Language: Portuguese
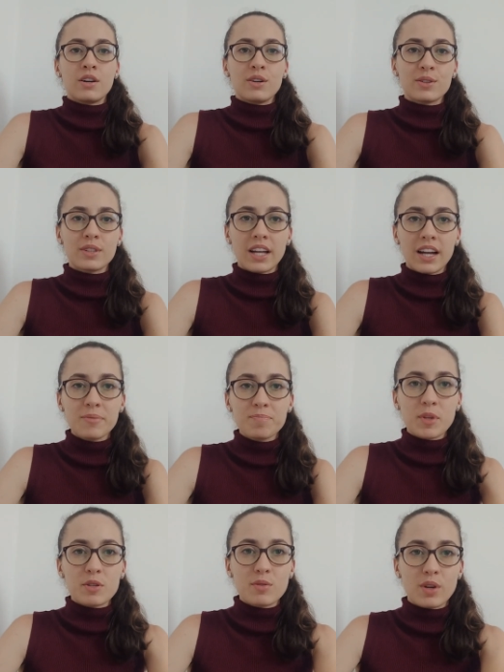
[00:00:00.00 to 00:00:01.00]
Olá,
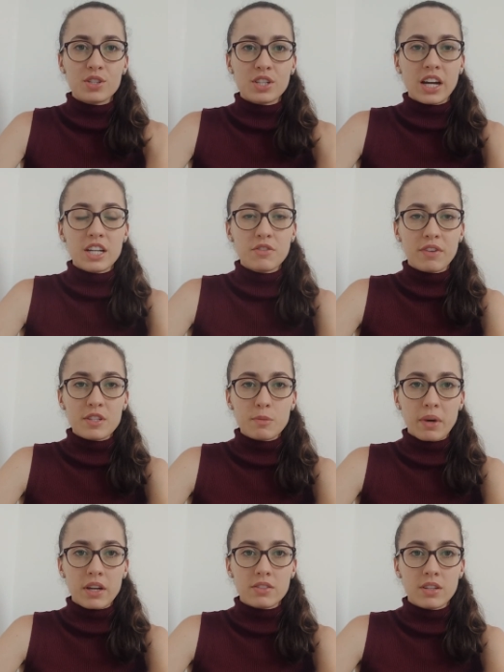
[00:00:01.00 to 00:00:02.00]
eu sou a Jade,
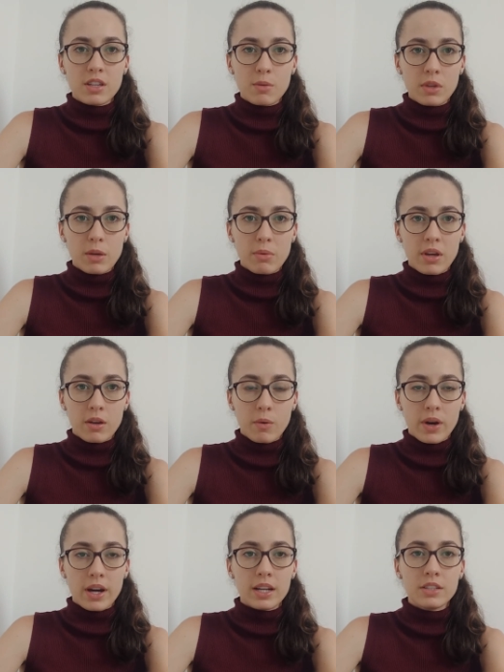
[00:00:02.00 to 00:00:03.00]
faço parte da equipe da BR
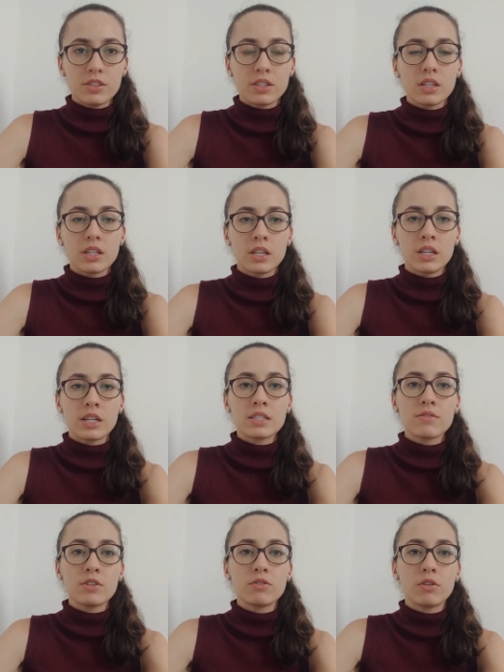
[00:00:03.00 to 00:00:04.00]
Quality e
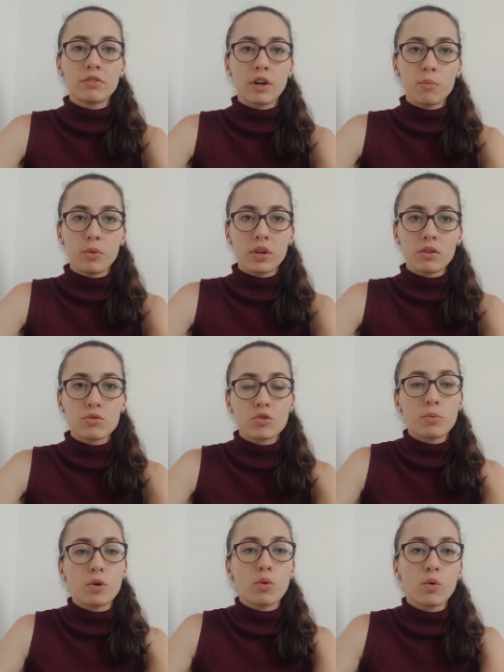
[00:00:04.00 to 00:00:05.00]
nesse vídeo eu vou falar um pouquinho
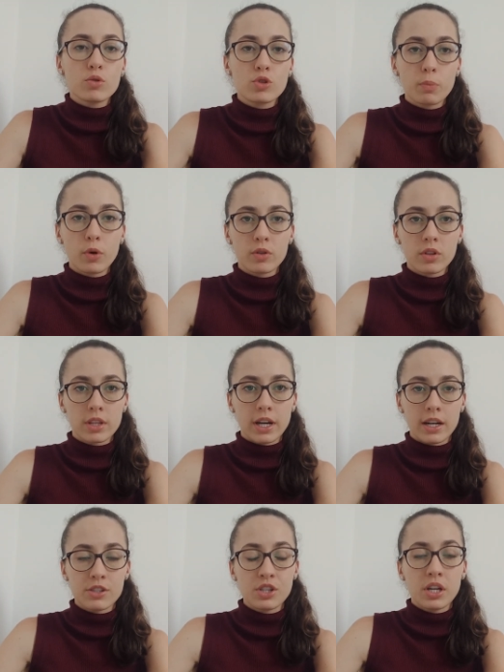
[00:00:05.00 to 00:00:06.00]
sobre o custo de
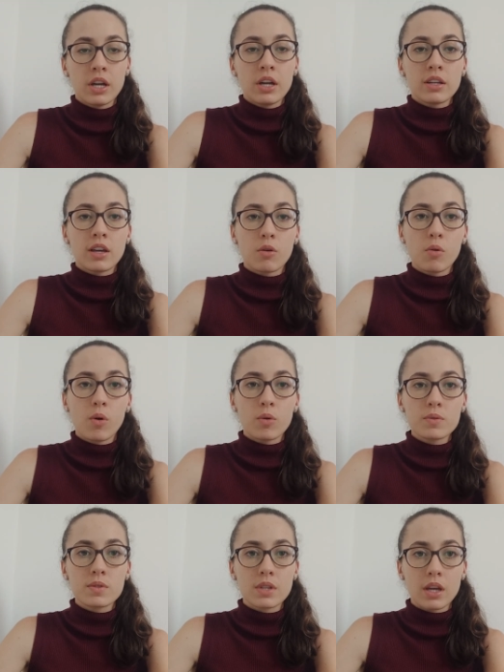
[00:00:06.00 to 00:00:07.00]
oportunidade, que é um
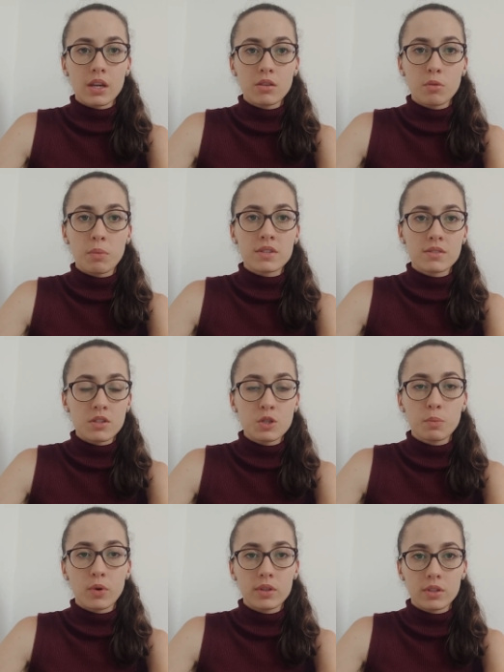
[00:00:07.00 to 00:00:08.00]
conceito
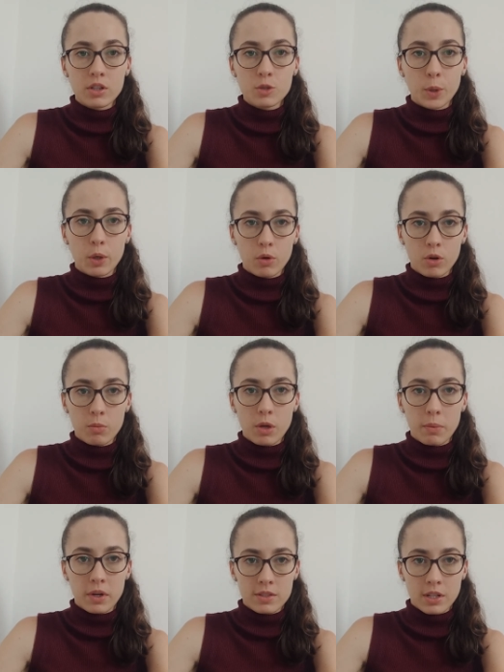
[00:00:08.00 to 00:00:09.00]
bastante importante para a economia
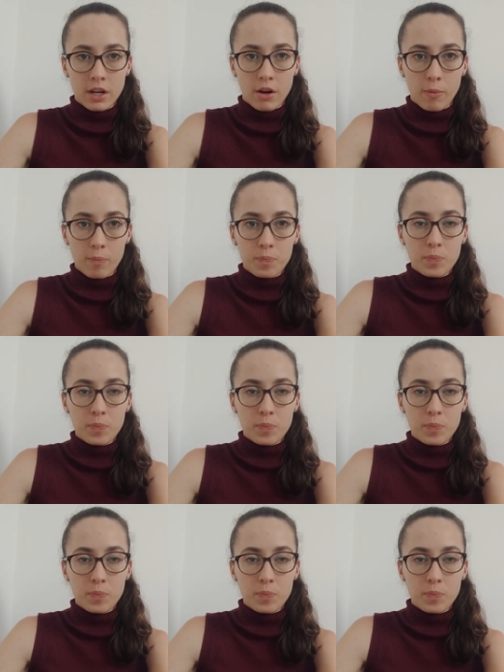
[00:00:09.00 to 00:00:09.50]
empresarial.